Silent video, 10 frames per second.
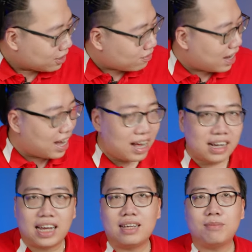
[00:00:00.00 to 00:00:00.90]
Và
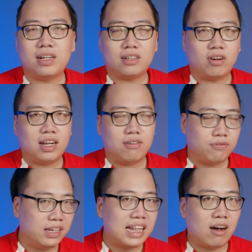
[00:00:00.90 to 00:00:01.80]
cái mức gọi là
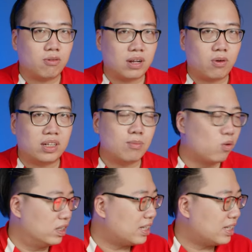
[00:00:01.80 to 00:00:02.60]
phí đào là khoảng tầm